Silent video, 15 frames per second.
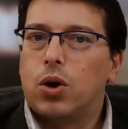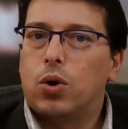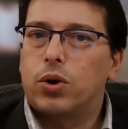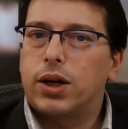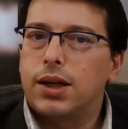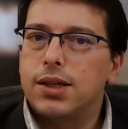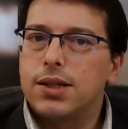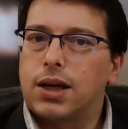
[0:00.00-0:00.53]
ho
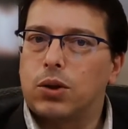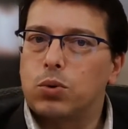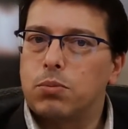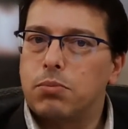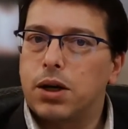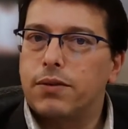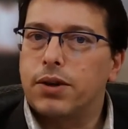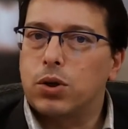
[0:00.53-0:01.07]
realizzato
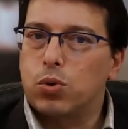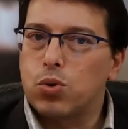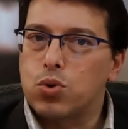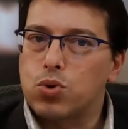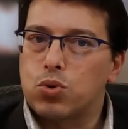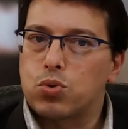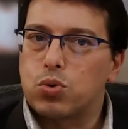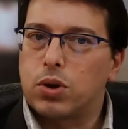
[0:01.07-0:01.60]
un breve
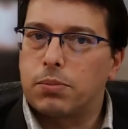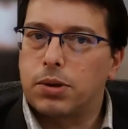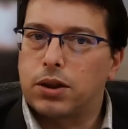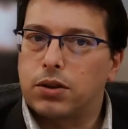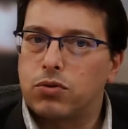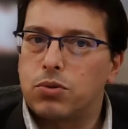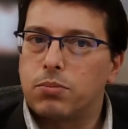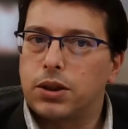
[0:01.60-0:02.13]
corso sulla
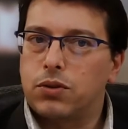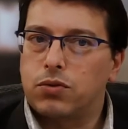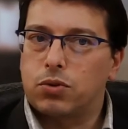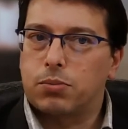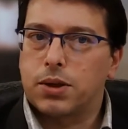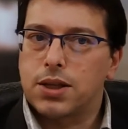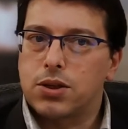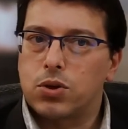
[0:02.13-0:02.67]
piattaforma di
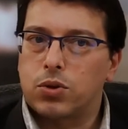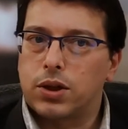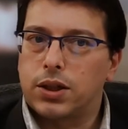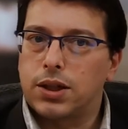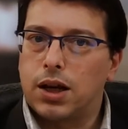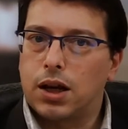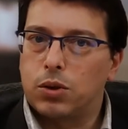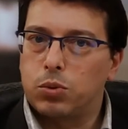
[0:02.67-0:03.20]

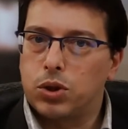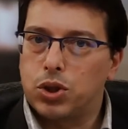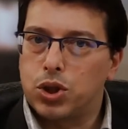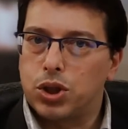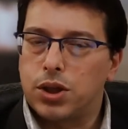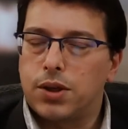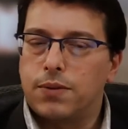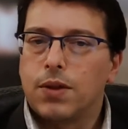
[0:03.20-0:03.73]
formazione della
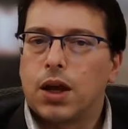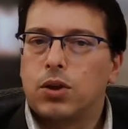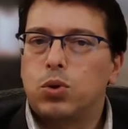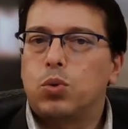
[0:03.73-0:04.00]
2C,